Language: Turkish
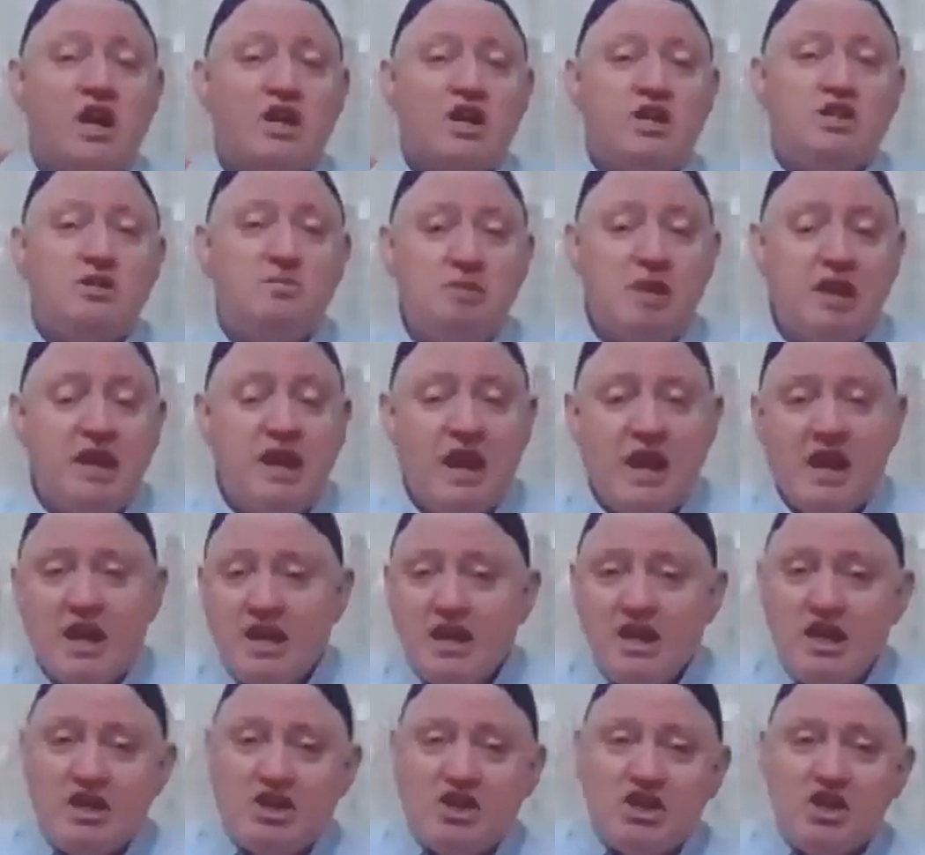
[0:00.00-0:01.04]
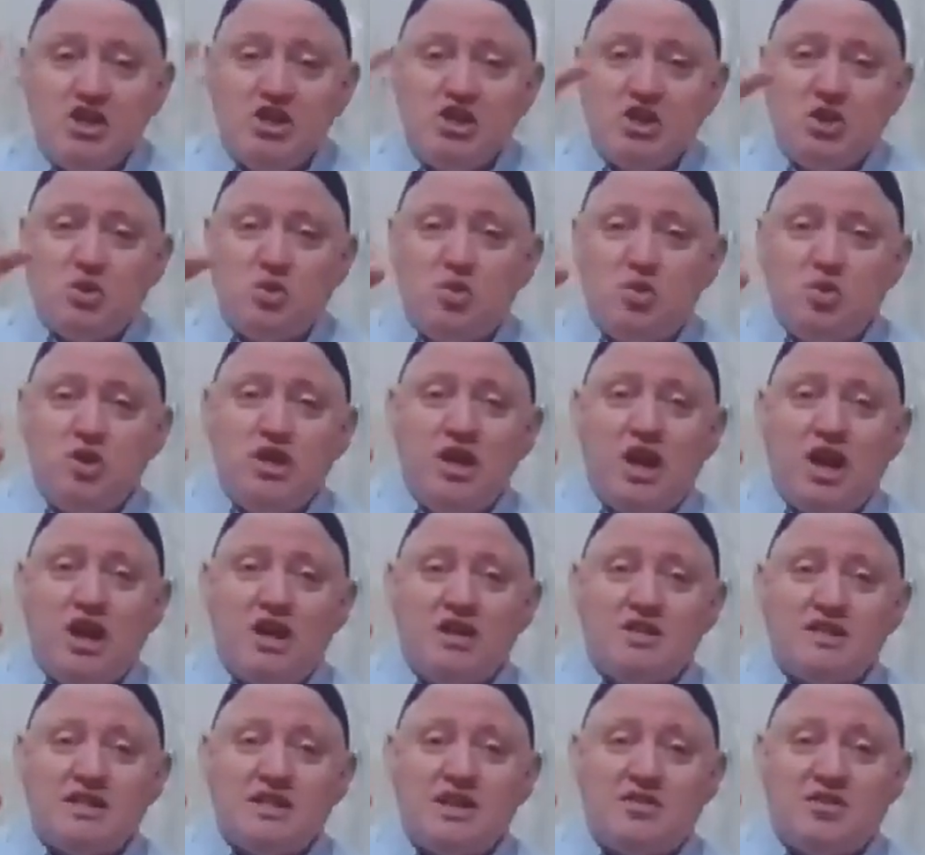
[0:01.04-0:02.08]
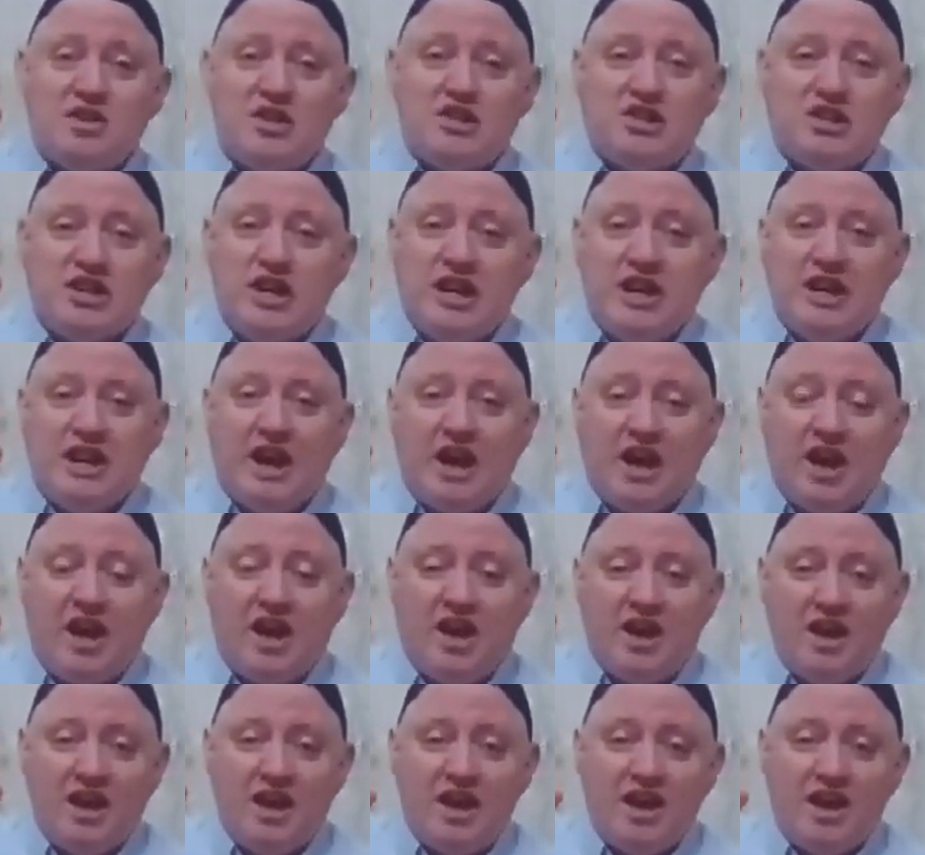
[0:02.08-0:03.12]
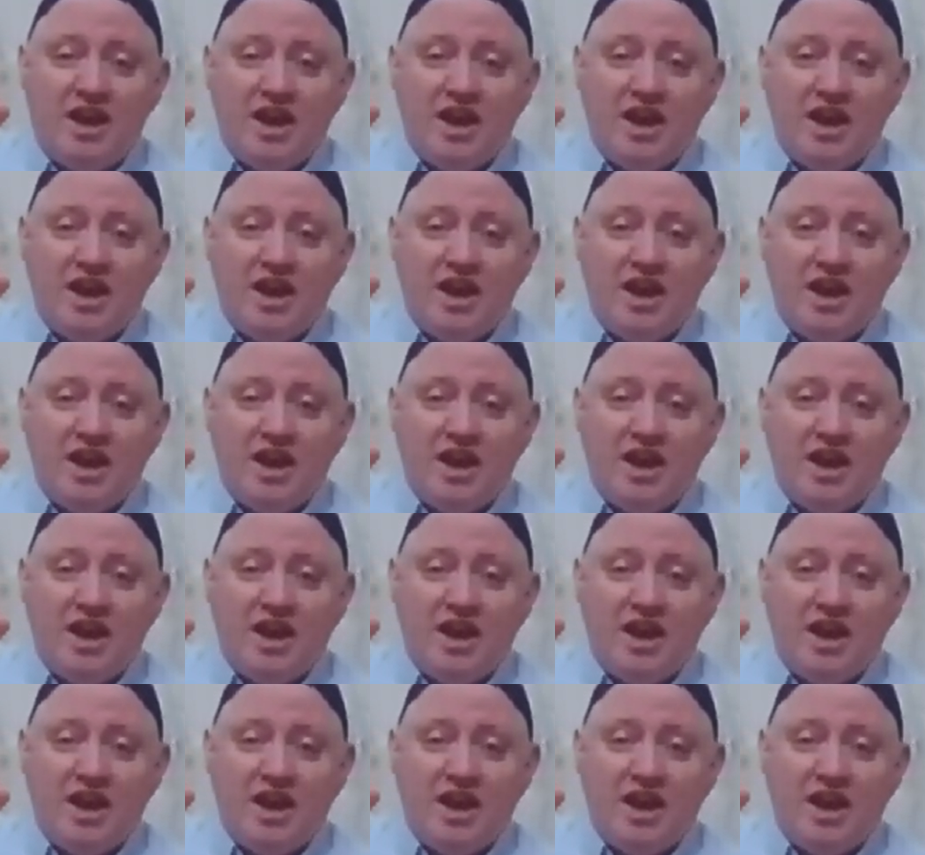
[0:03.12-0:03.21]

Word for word: Şimdi İkinci Dünya Savaşı ile